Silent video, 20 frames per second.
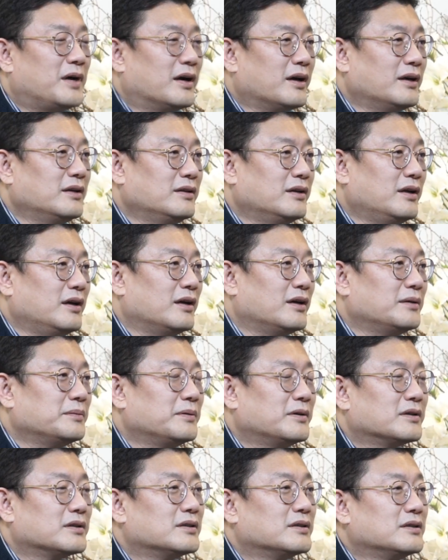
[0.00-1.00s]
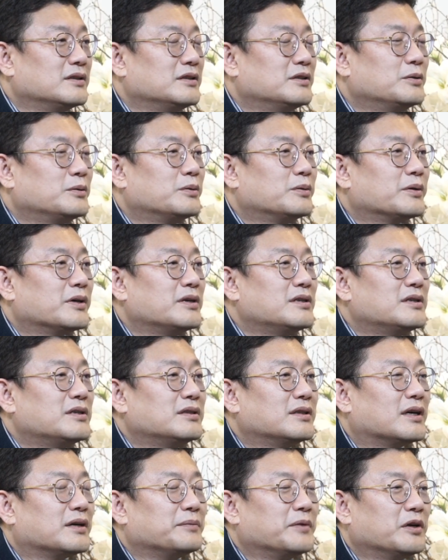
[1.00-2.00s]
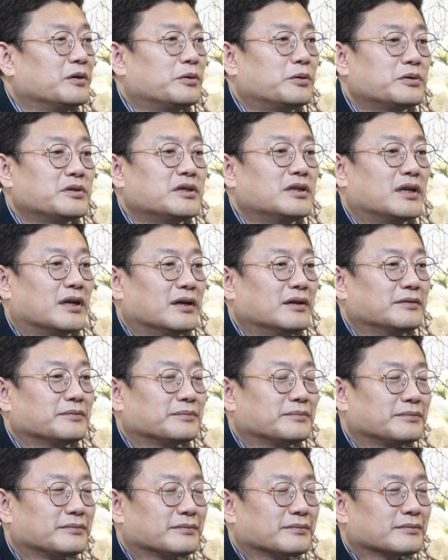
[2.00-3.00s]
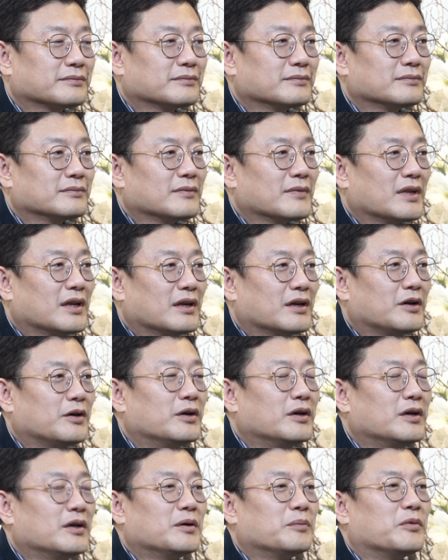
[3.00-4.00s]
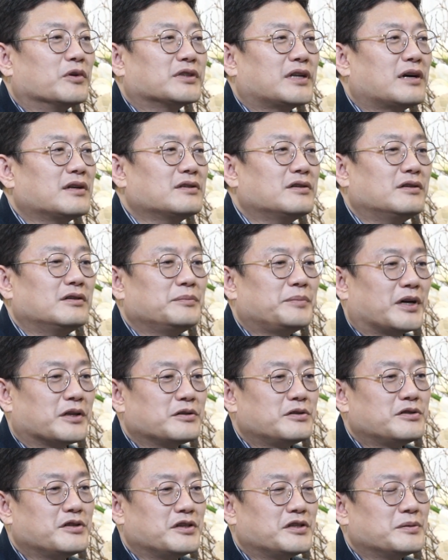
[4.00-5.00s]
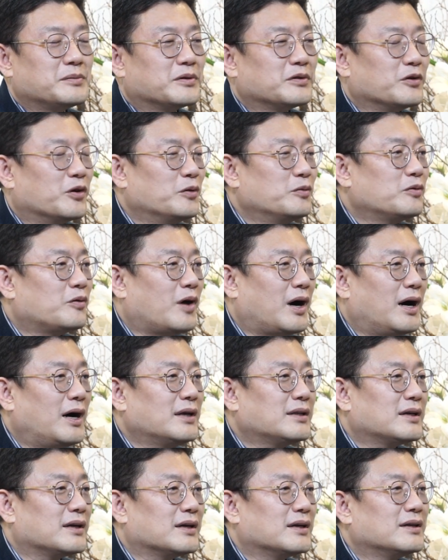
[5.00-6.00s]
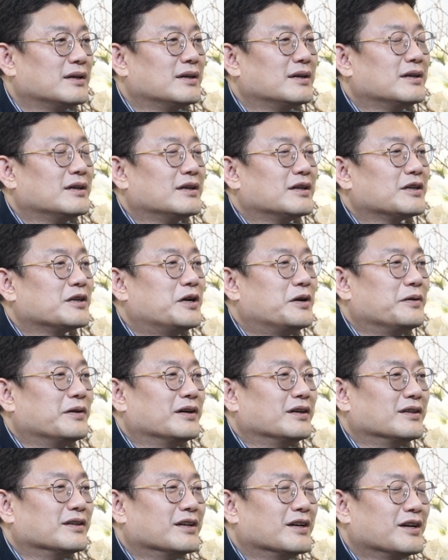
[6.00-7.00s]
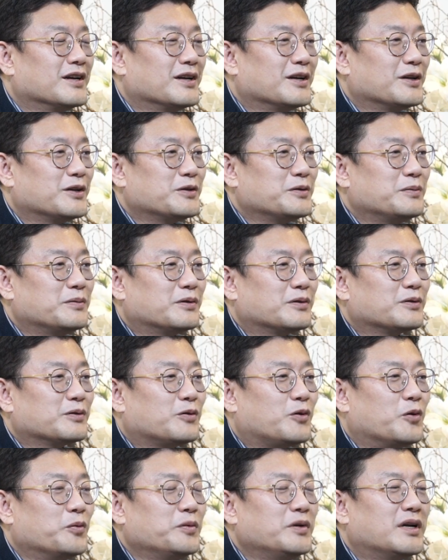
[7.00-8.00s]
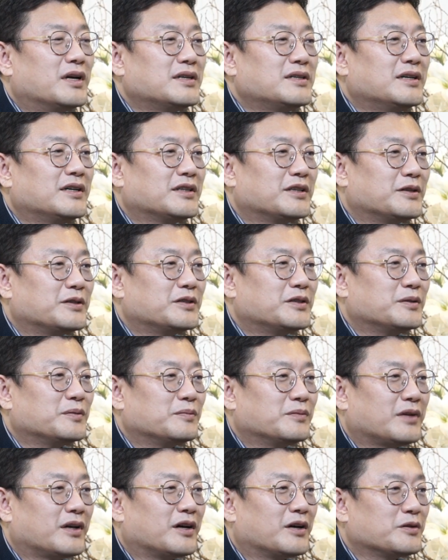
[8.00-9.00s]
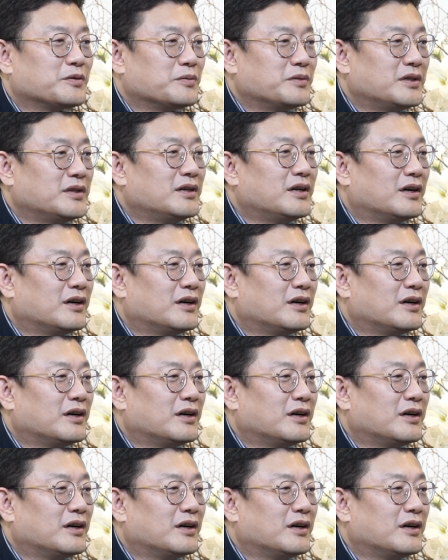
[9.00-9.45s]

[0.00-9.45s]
망했네 막 이러고 계신다면, 혹시나 뭐 상처는 받을 수 있지만 너무 과하다 그러면 좀 고민하셔야 돼요. 지금 내가 좀